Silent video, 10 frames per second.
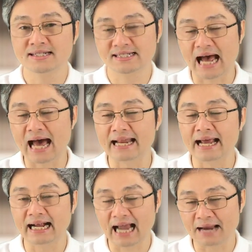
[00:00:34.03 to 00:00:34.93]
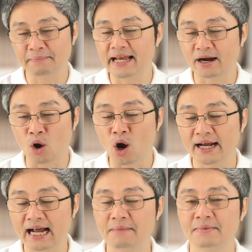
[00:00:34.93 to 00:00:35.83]
ศาสตร์แห่งการพยากรณ์นะ
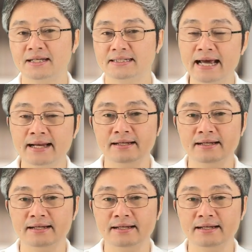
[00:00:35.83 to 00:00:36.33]
ครับ เช่น